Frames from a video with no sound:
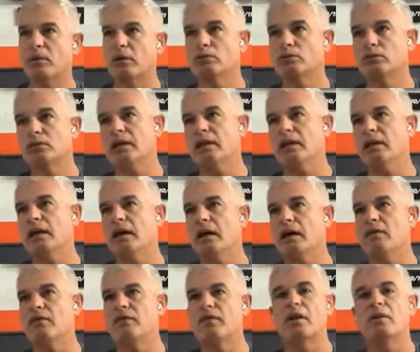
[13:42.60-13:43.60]
Preguntale
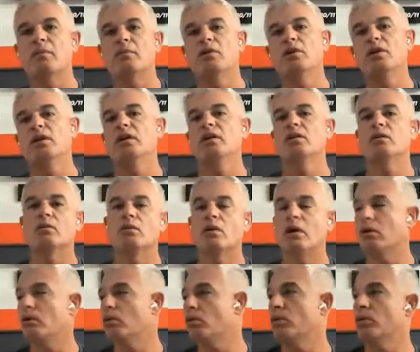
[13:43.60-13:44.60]
a Fran Moreno o
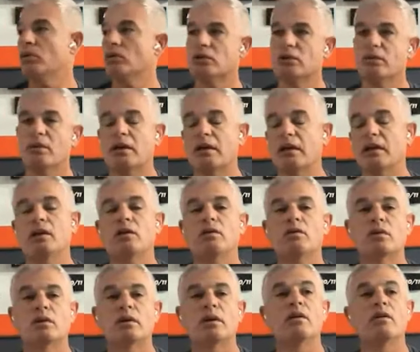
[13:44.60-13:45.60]
a alguno si va a querer
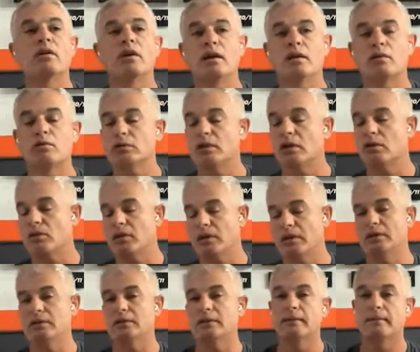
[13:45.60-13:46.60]
correr ahora la Ruta
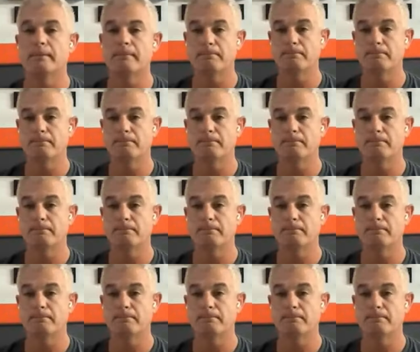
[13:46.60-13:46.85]
40.